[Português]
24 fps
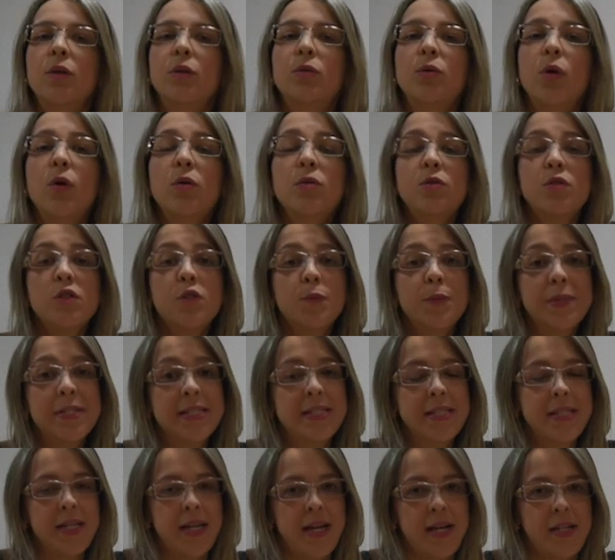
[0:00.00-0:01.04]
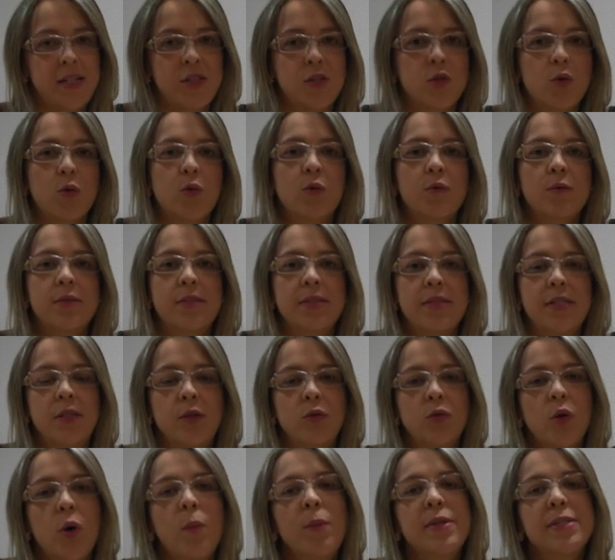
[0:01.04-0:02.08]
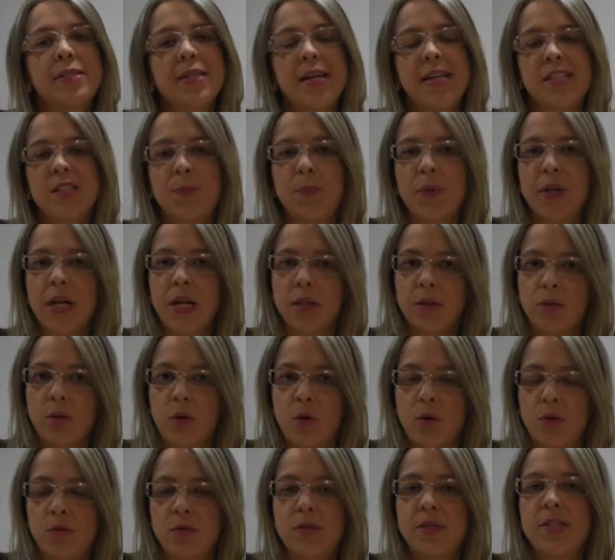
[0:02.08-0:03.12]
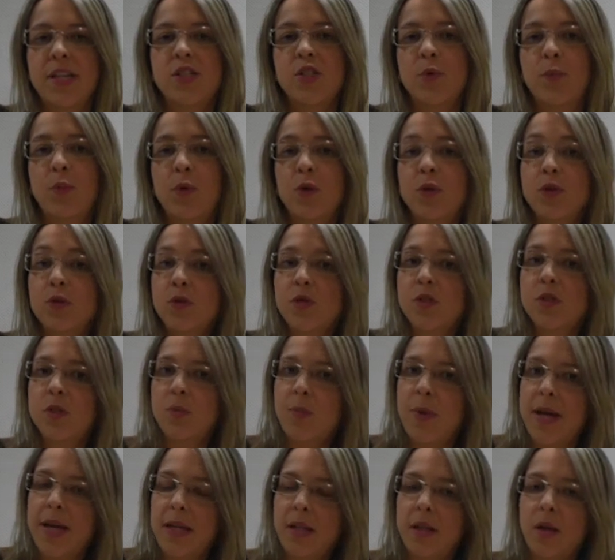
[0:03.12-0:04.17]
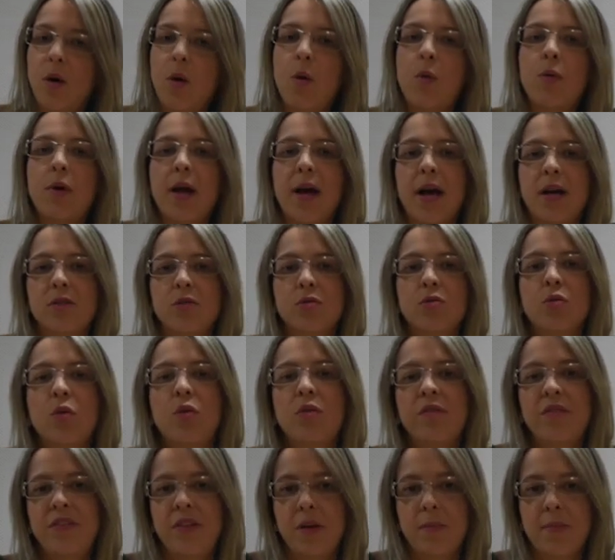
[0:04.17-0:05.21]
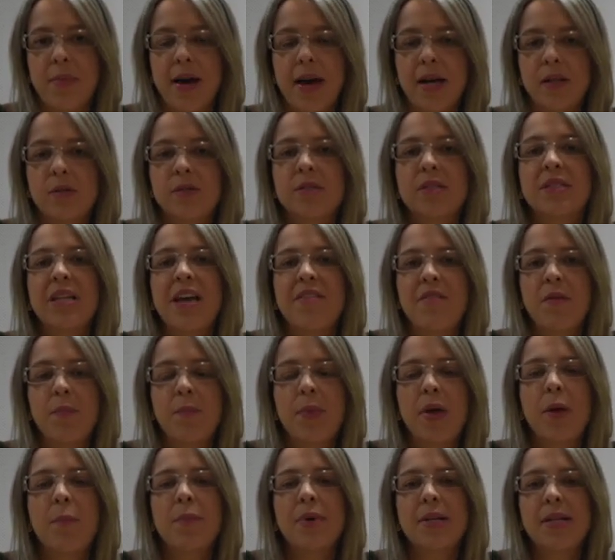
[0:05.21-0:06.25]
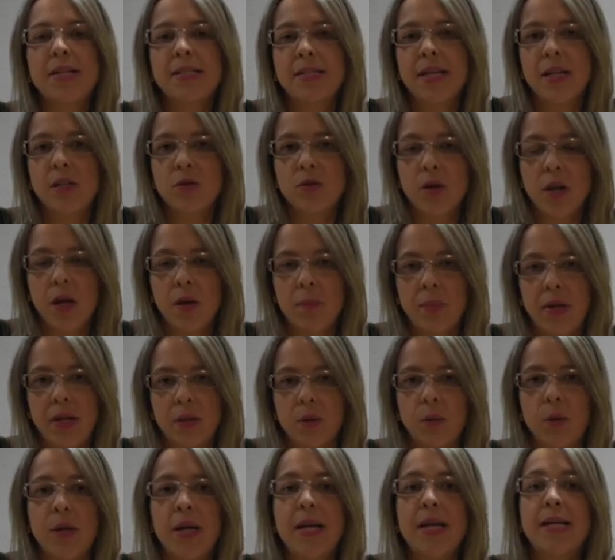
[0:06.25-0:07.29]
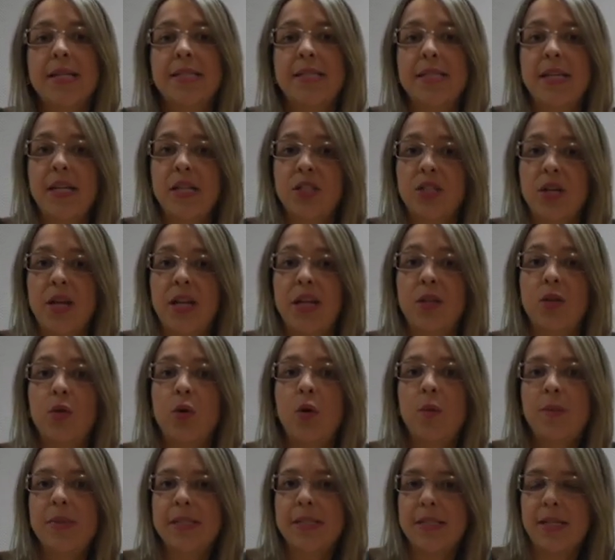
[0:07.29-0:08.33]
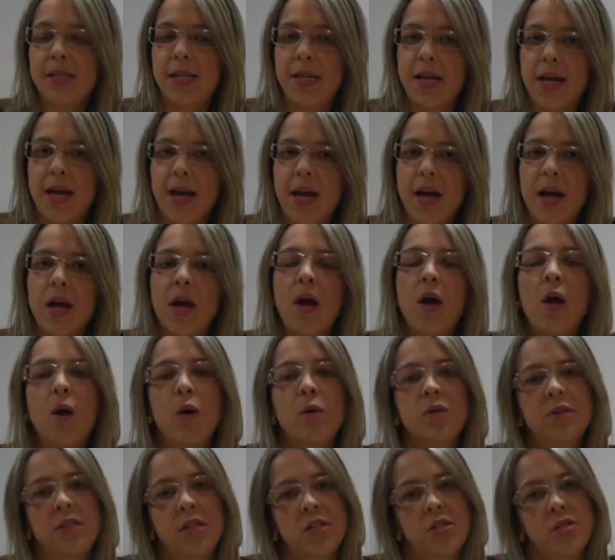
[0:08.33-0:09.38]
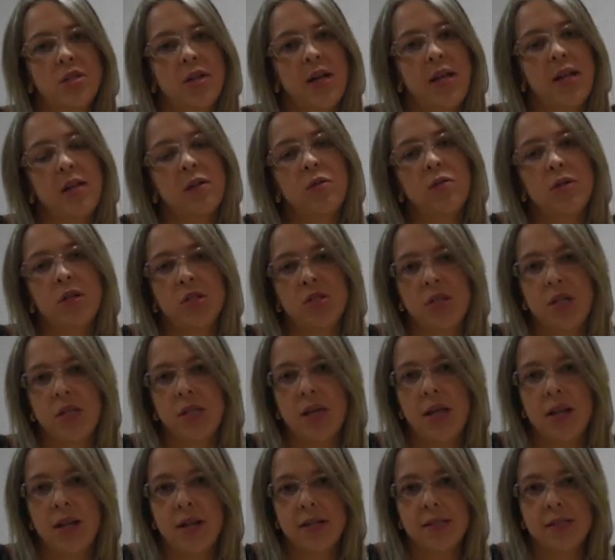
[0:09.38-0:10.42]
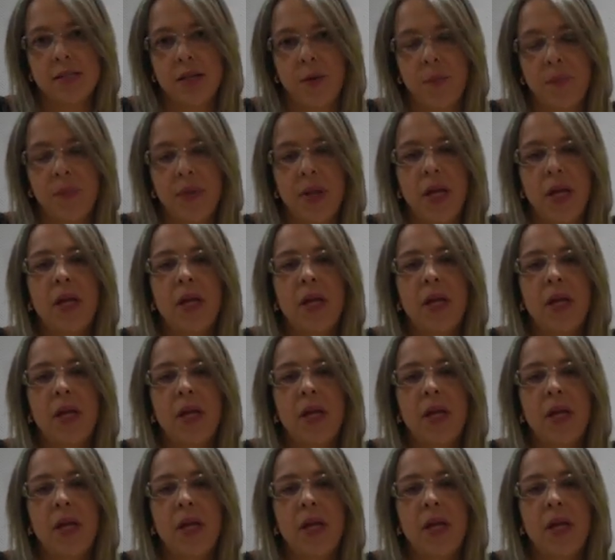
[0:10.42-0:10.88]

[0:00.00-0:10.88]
todos os pacientes com sintomas respiratórios, seja por suspeita ou casos confirmados, devem permanecer em isolamento, seja ele domiciliar ou seja ele durante a internação.